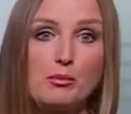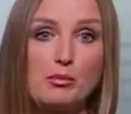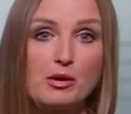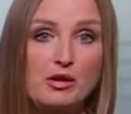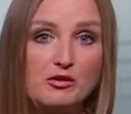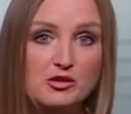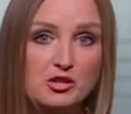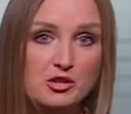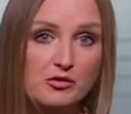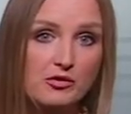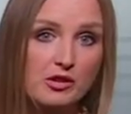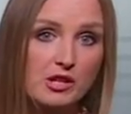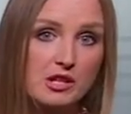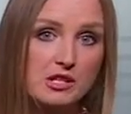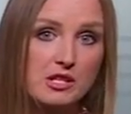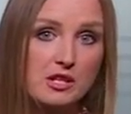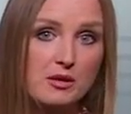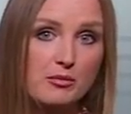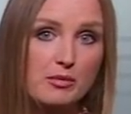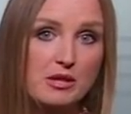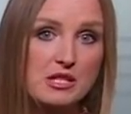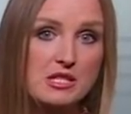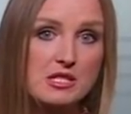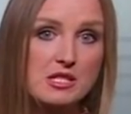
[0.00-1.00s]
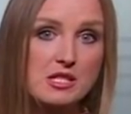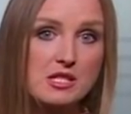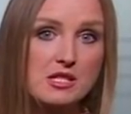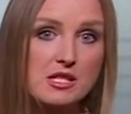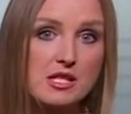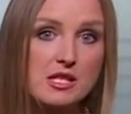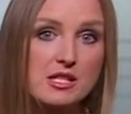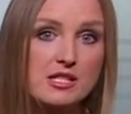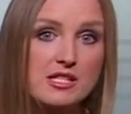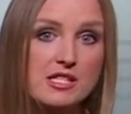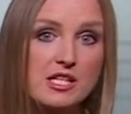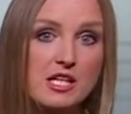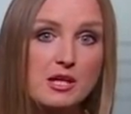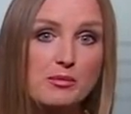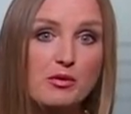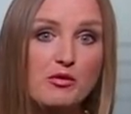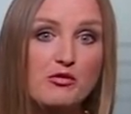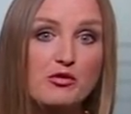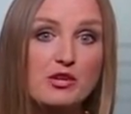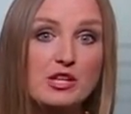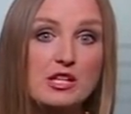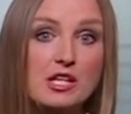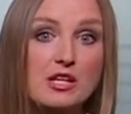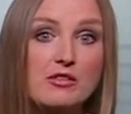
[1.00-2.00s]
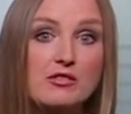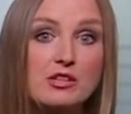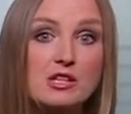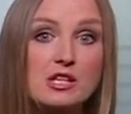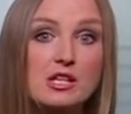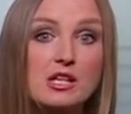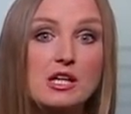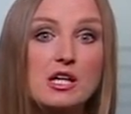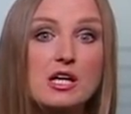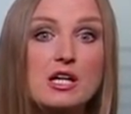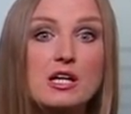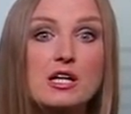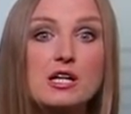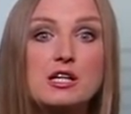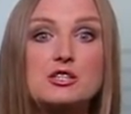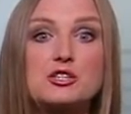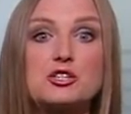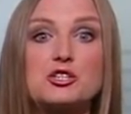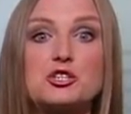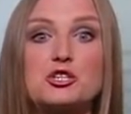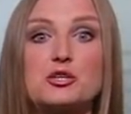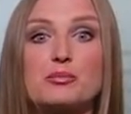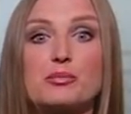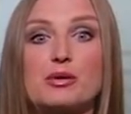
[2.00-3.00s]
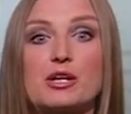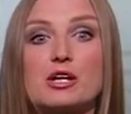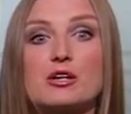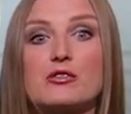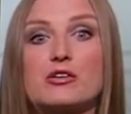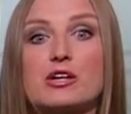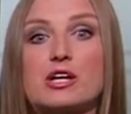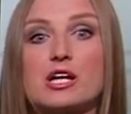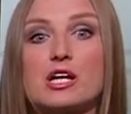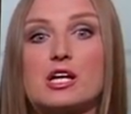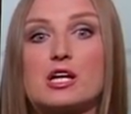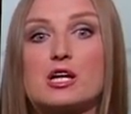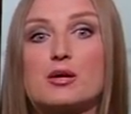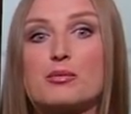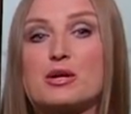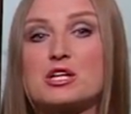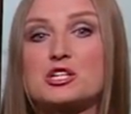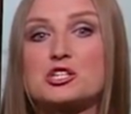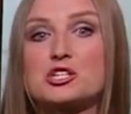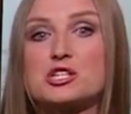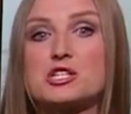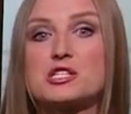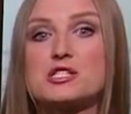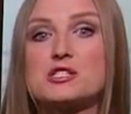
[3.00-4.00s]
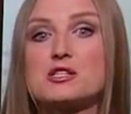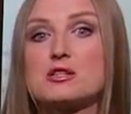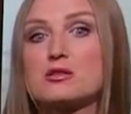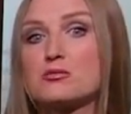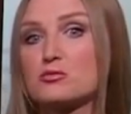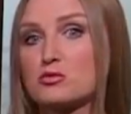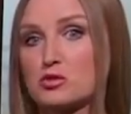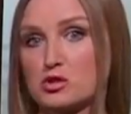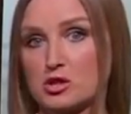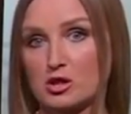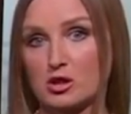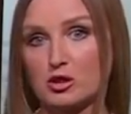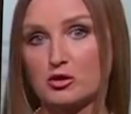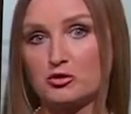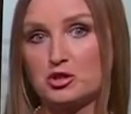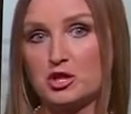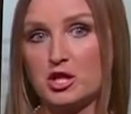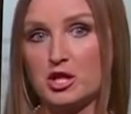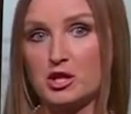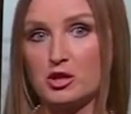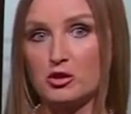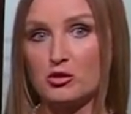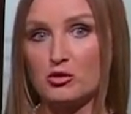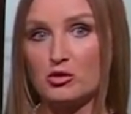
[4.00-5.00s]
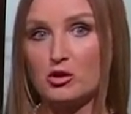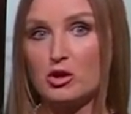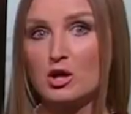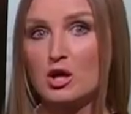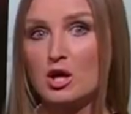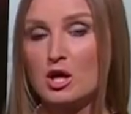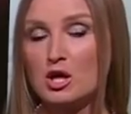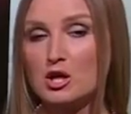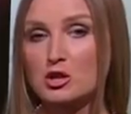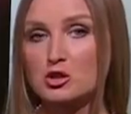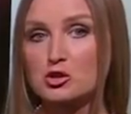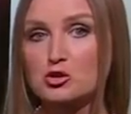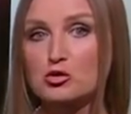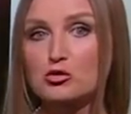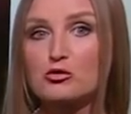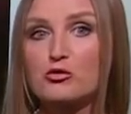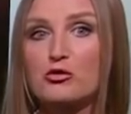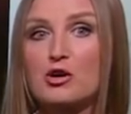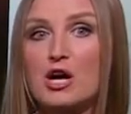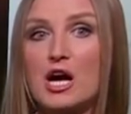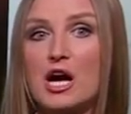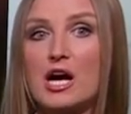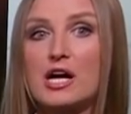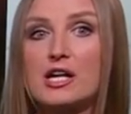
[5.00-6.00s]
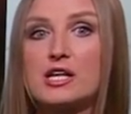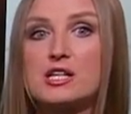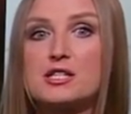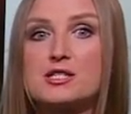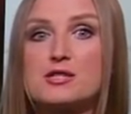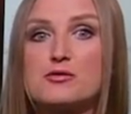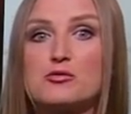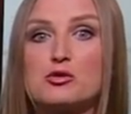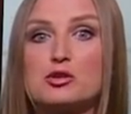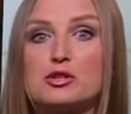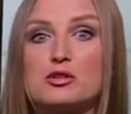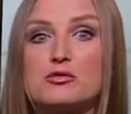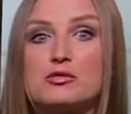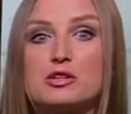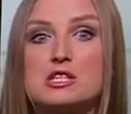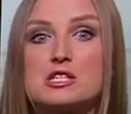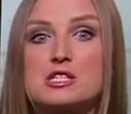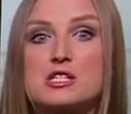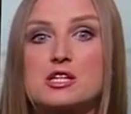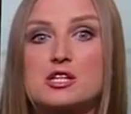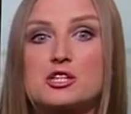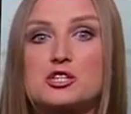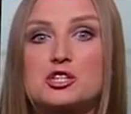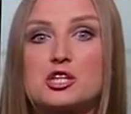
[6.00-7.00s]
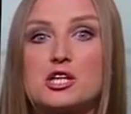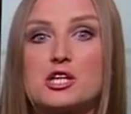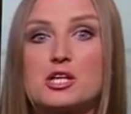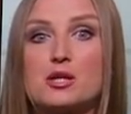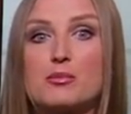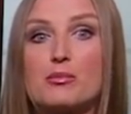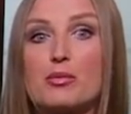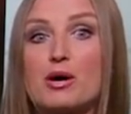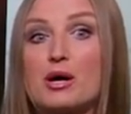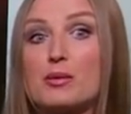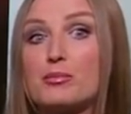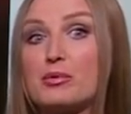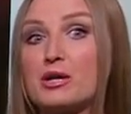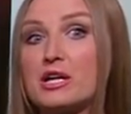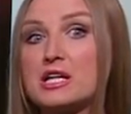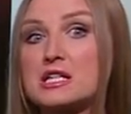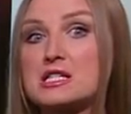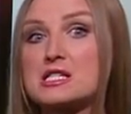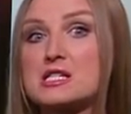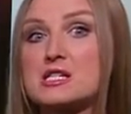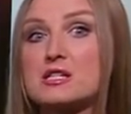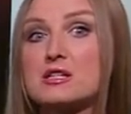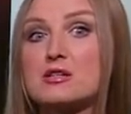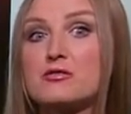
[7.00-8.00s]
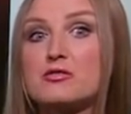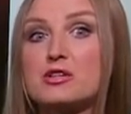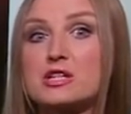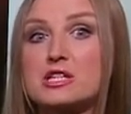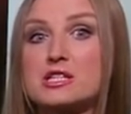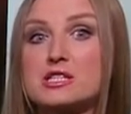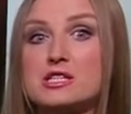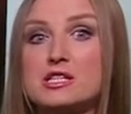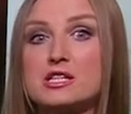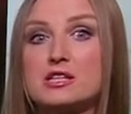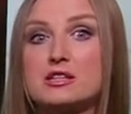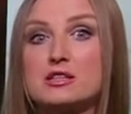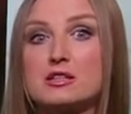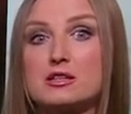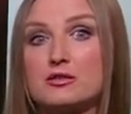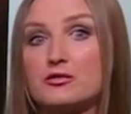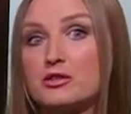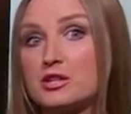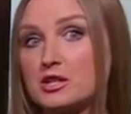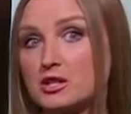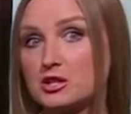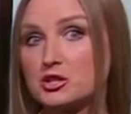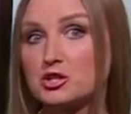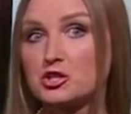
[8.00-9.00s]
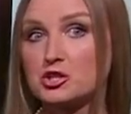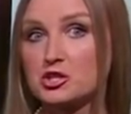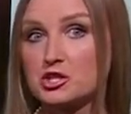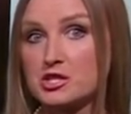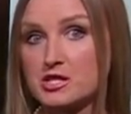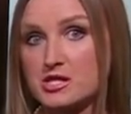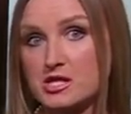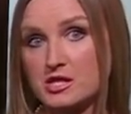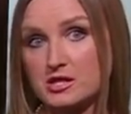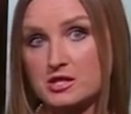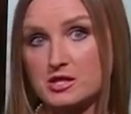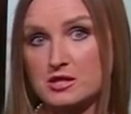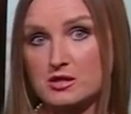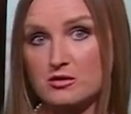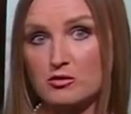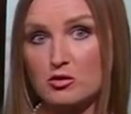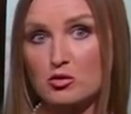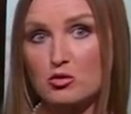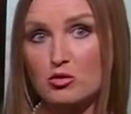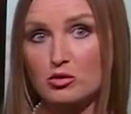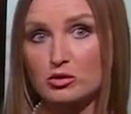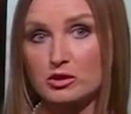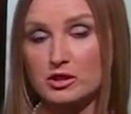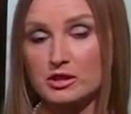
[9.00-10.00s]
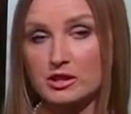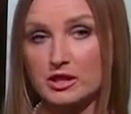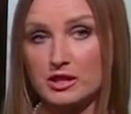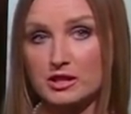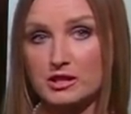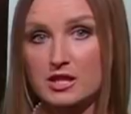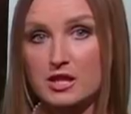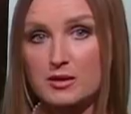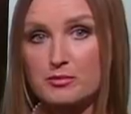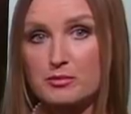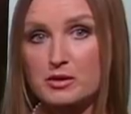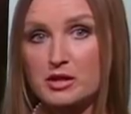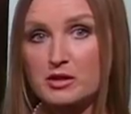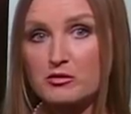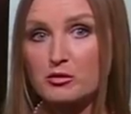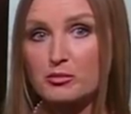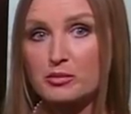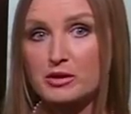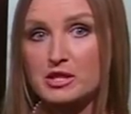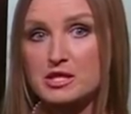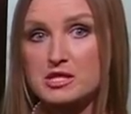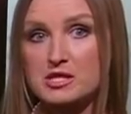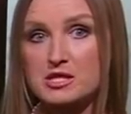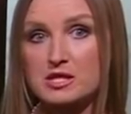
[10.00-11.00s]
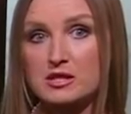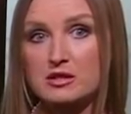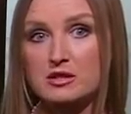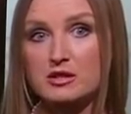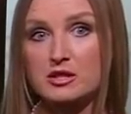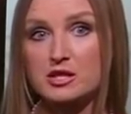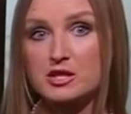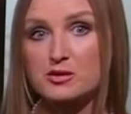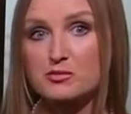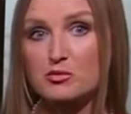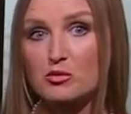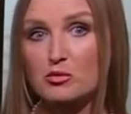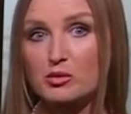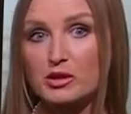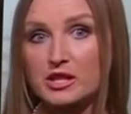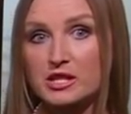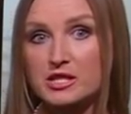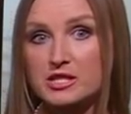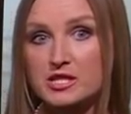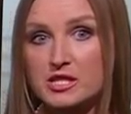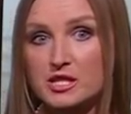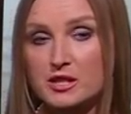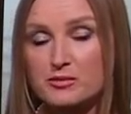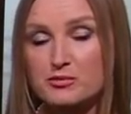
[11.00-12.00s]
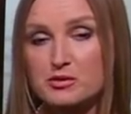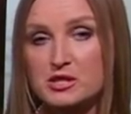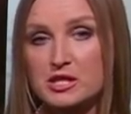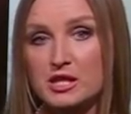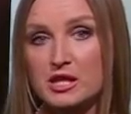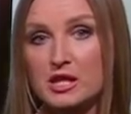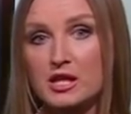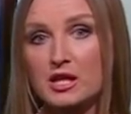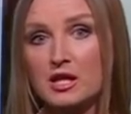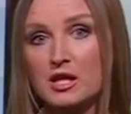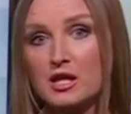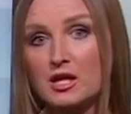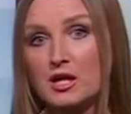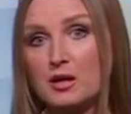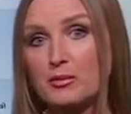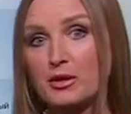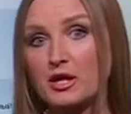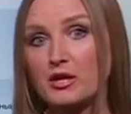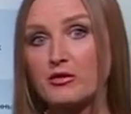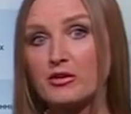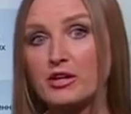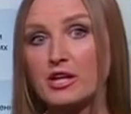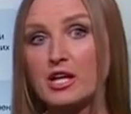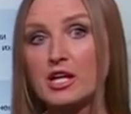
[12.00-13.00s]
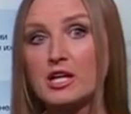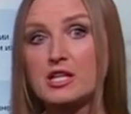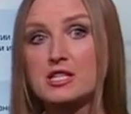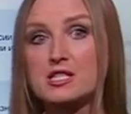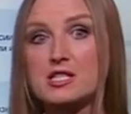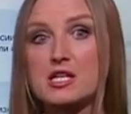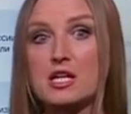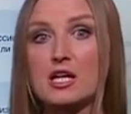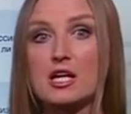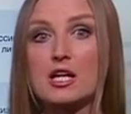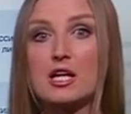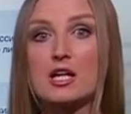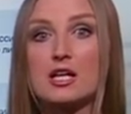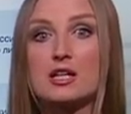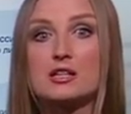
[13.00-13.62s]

Бывшего лидера боснийских сербов Радована Караджича приговорили к пожизненному заключению. Суд в Гааге сегодня вынес решение по апелляции на вердикт 2016 года. Тогда первого президента Республики Сербской приговорили к 40